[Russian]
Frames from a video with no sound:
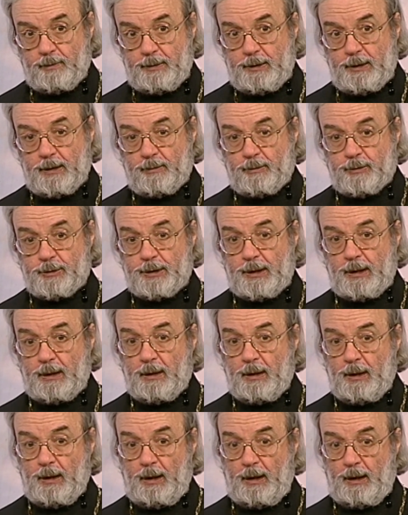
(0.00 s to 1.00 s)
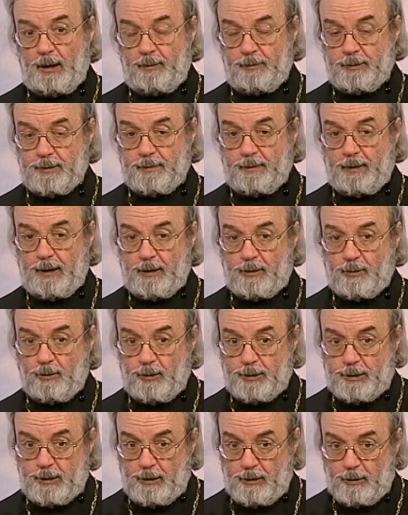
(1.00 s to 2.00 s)
в девушке и вызывает
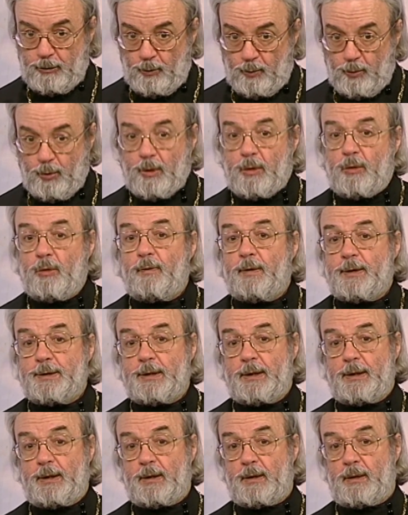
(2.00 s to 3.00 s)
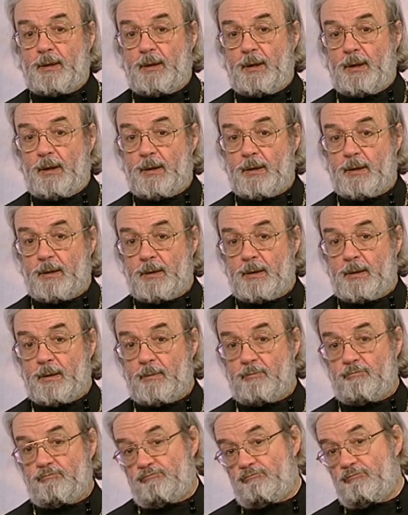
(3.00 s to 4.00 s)
очень глубокое уважение к ней.
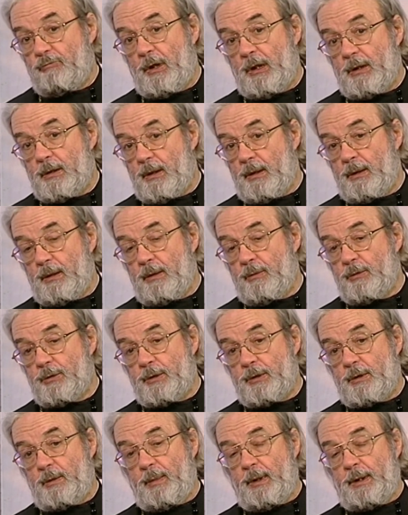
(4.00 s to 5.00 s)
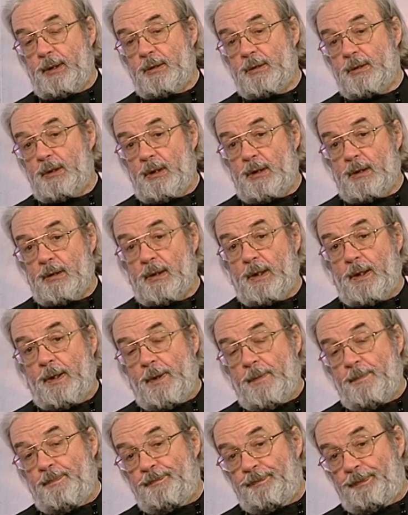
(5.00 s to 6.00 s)
Если девушка себя не ценит,
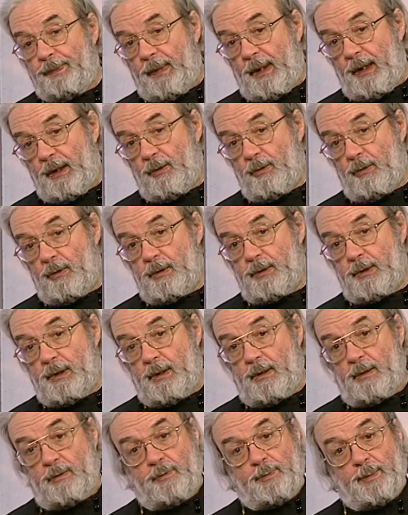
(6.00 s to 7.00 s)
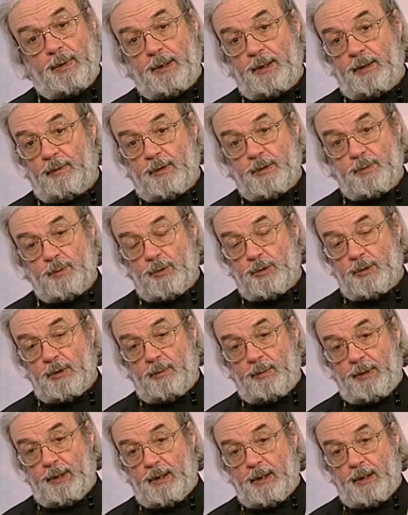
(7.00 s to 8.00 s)
то она вполне
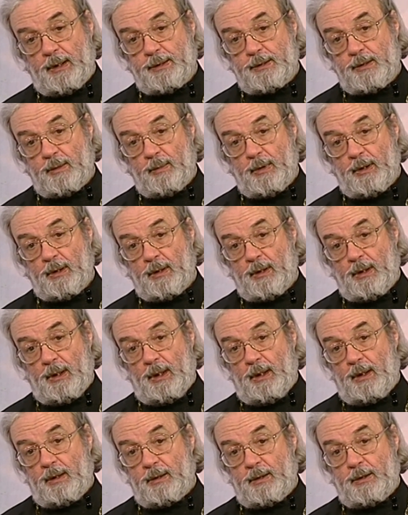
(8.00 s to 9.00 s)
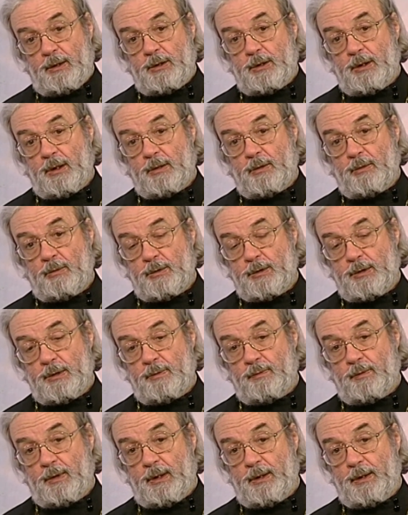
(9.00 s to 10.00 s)
возможно обрекает себя на несчастную
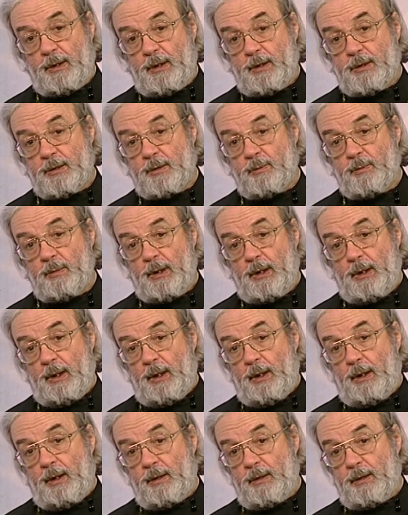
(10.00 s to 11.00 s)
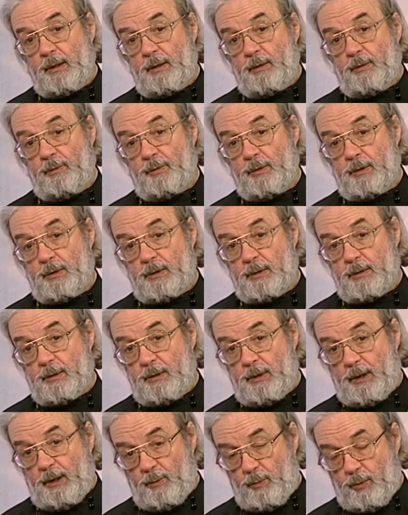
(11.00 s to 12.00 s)
жизнь в дальнейшем. Э, вот
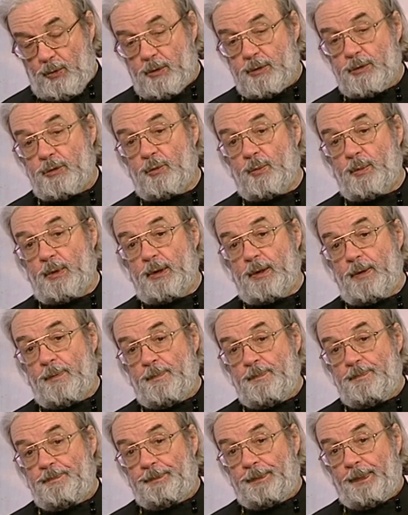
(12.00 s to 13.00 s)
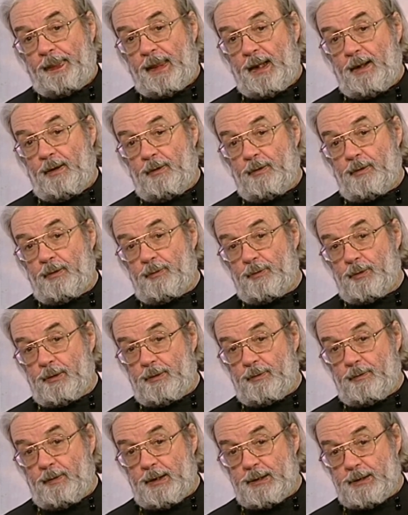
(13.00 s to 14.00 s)
дай Бог, чтобы
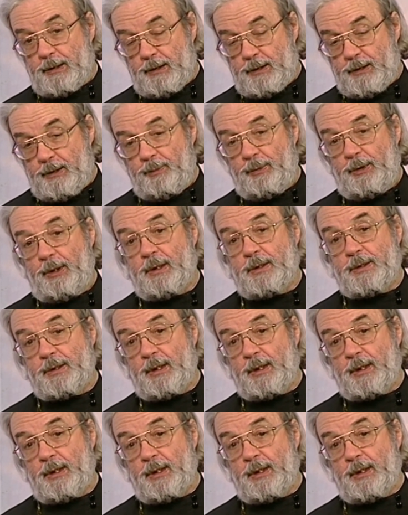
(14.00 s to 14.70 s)
вот в вашей семье